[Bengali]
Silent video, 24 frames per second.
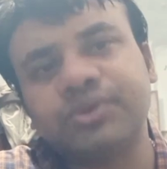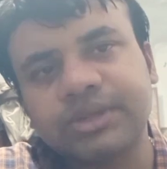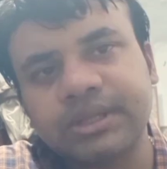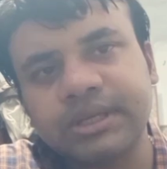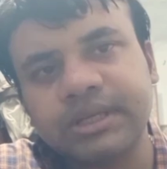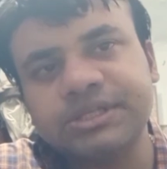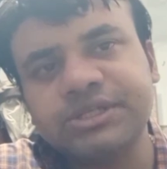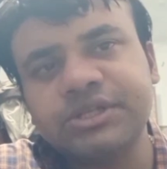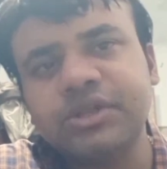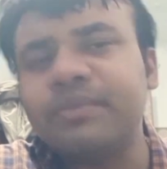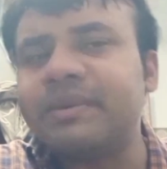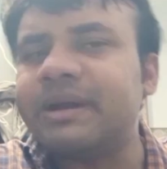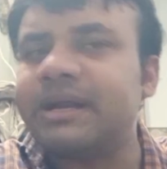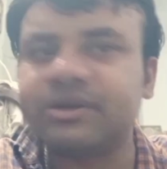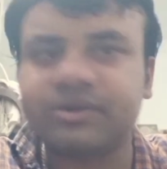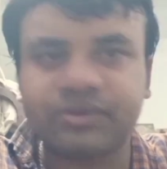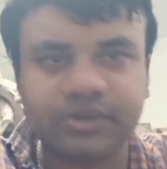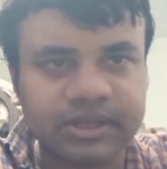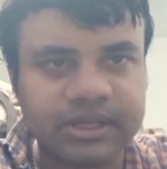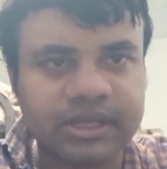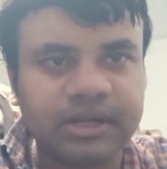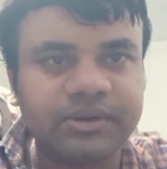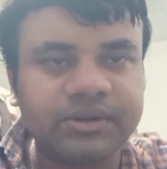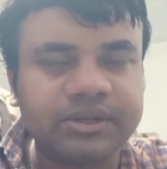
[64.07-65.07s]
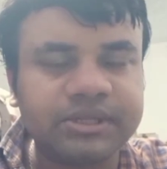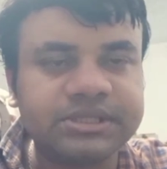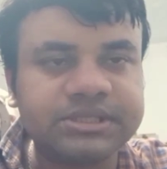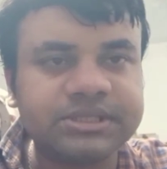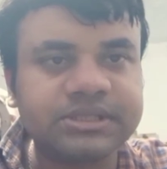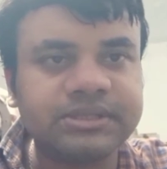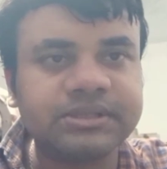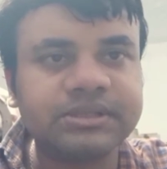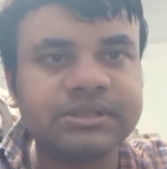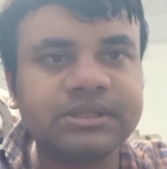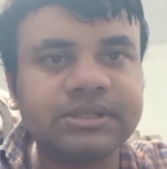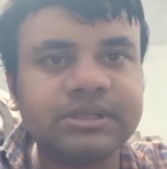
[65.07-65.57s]
কাজ করতে গেছিল ব্যান্ড করে দেওয়া
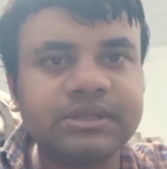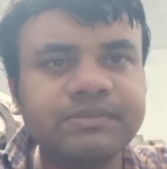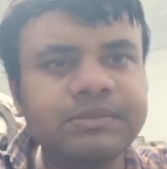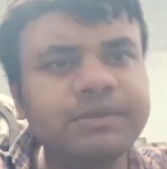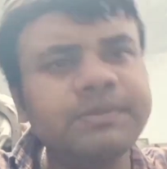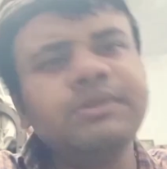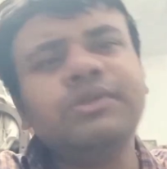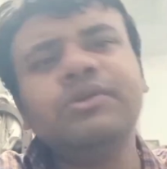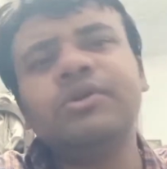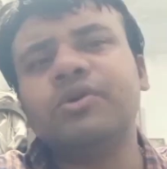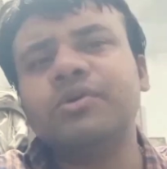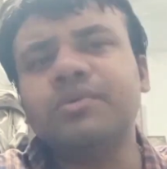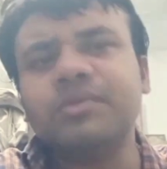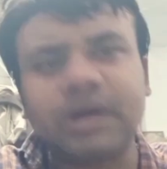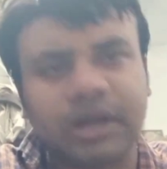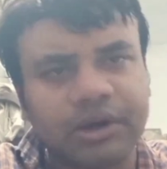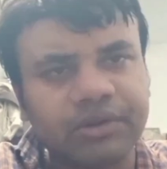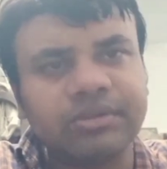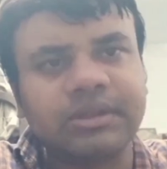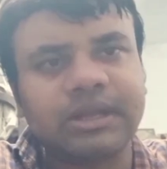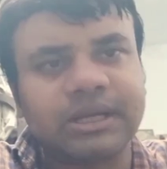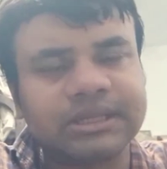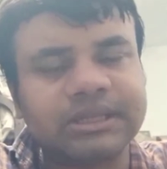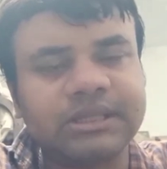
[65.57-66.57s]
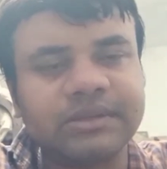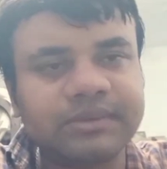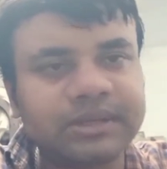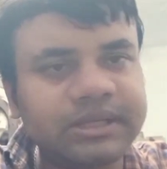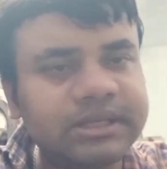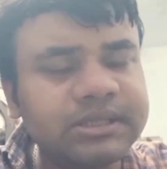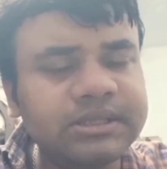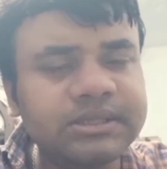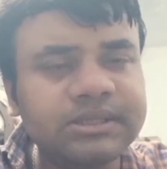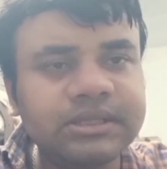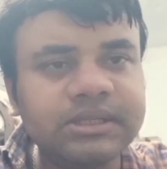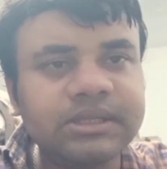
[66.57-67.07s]
হয়েছে বিভিন্ন রকম কারণ থাকতে
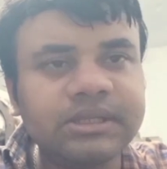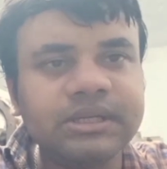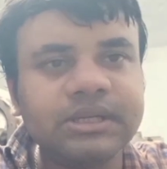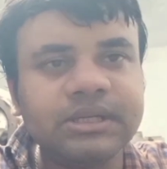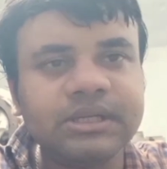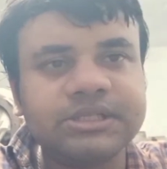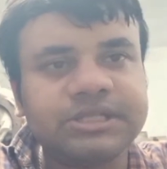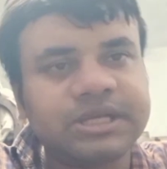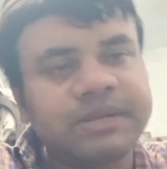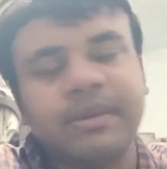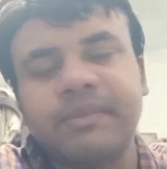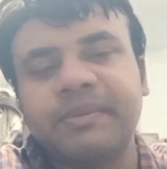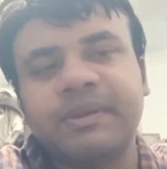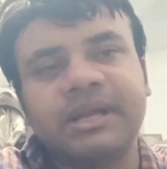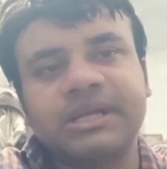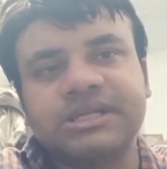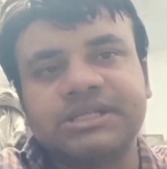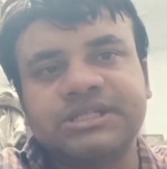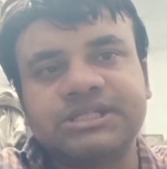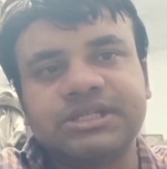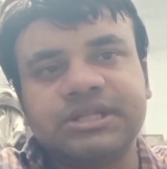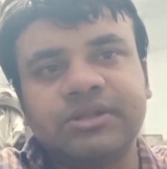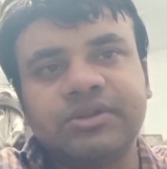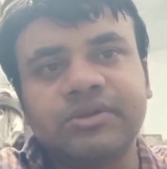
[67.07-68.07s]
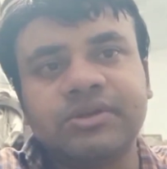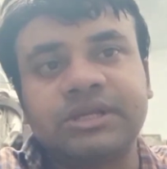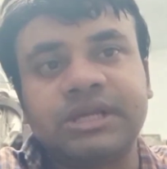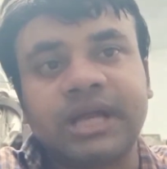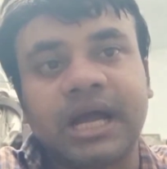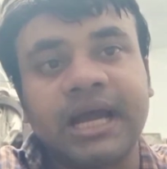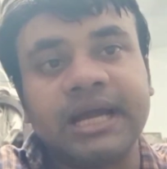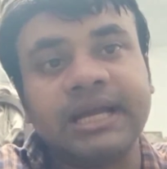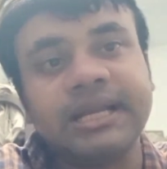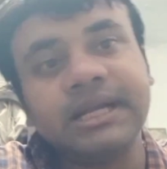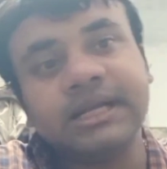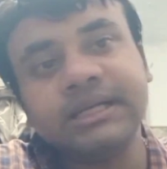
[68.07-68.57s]
পারে সে ব্যাপারে আসছি না তো
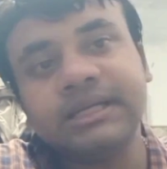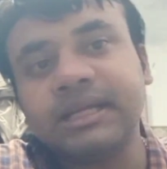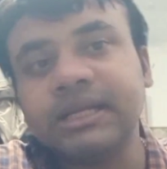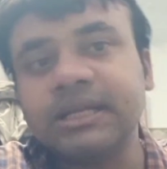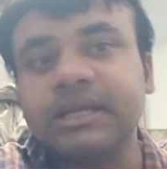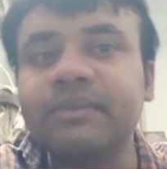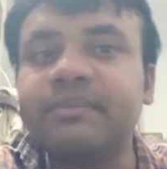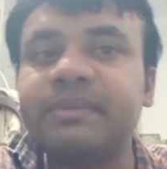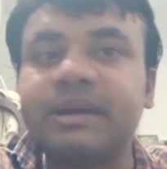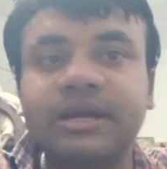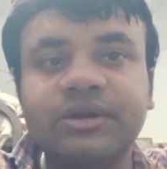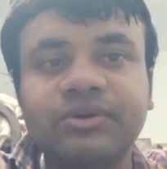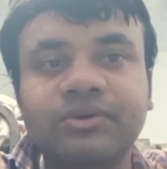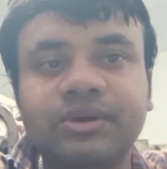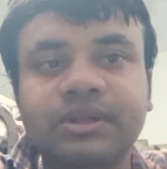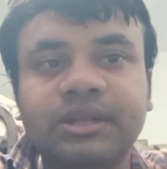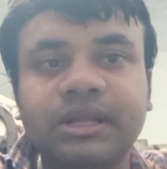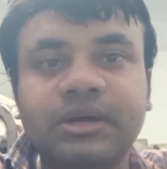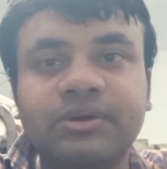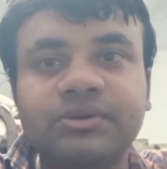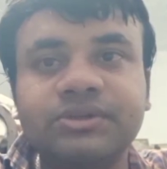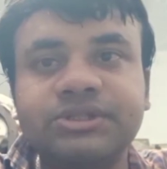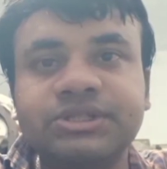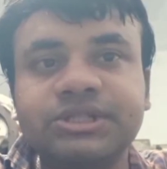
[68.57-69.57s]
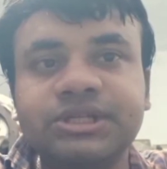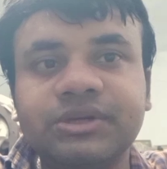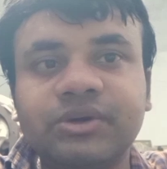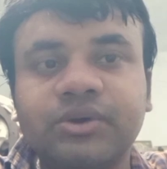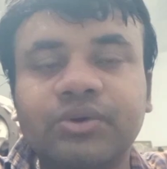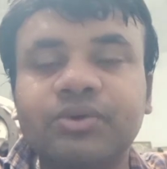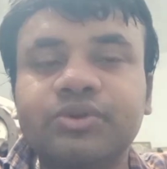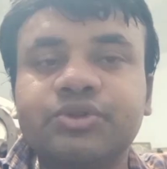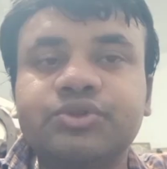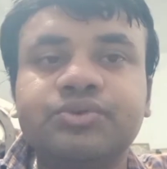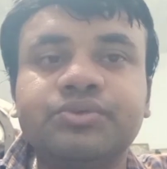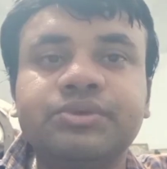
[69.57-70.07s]
ডাইরেক্টরকে ব্যান্ড করে দেওয়া হচ্ছে
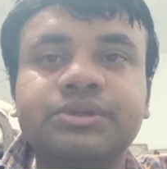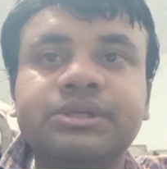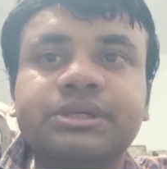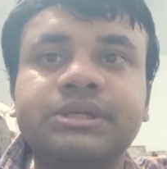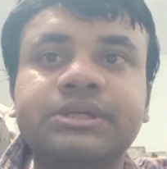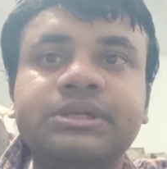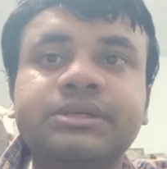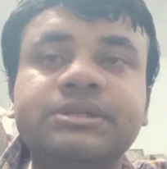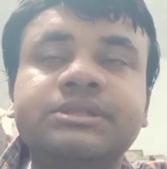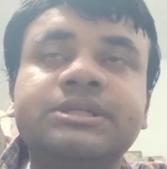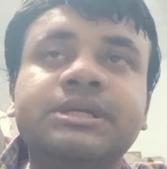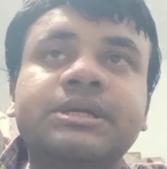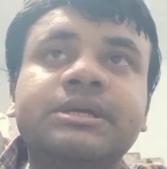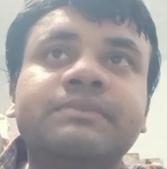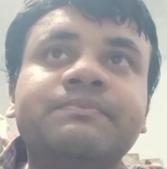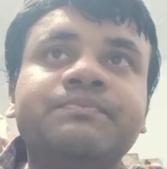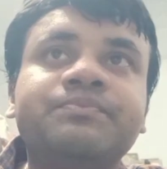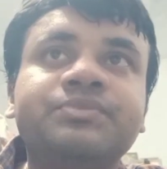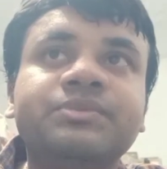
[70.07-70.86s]
কখনো শুনি যে